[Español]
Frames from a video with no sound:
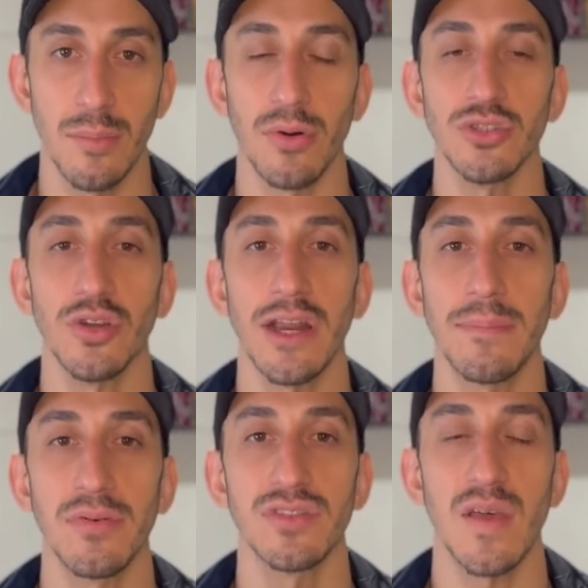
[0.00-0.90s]
Vos sos
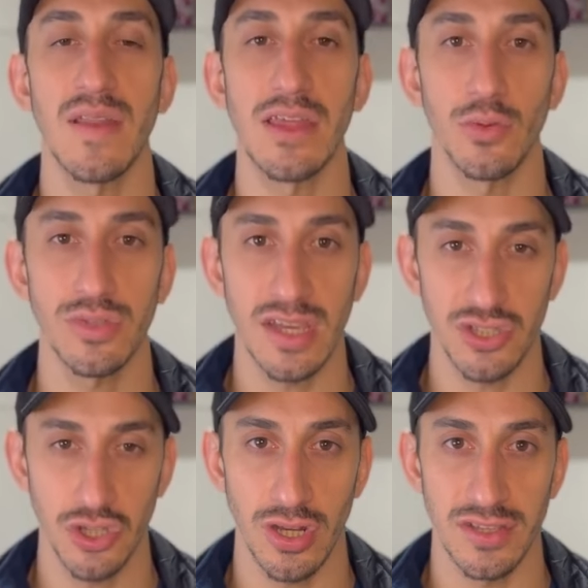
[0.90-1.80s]
responsable de tus
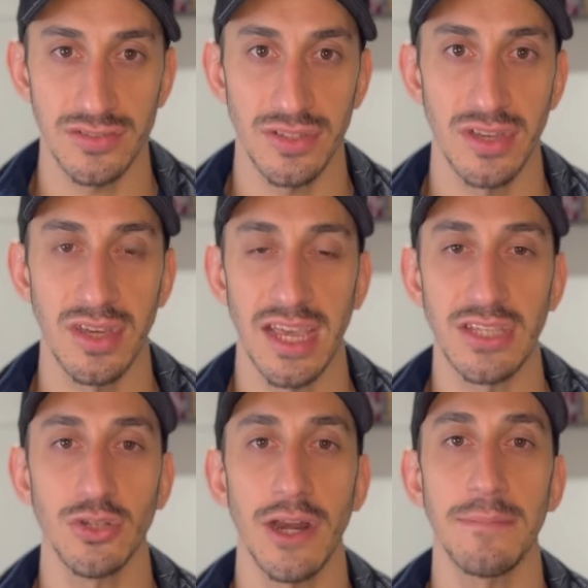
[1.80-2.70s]
acciones y
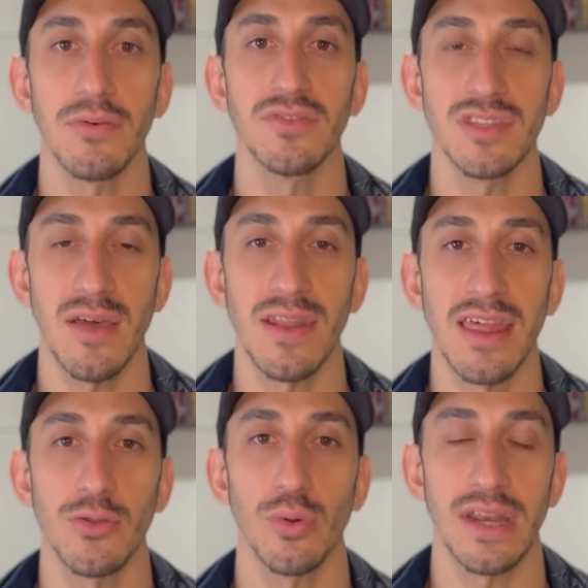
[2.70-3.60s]
sos responsable de
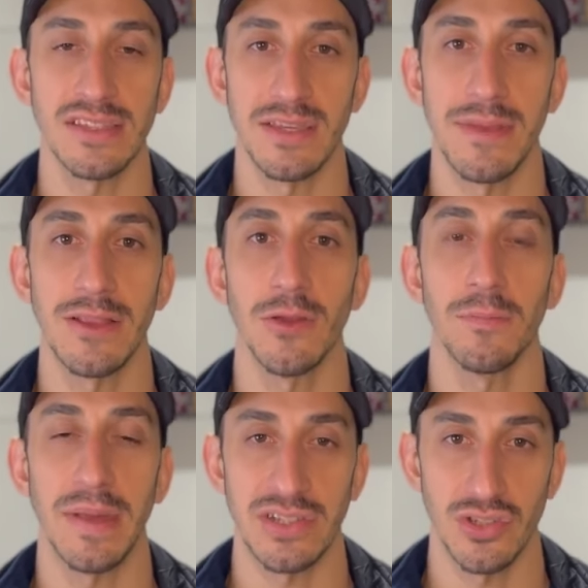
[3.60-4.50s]
tu crecimiento
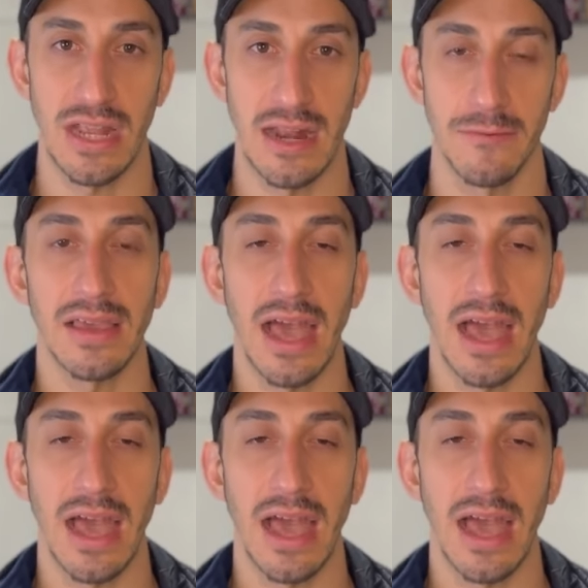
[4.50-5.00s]
personal.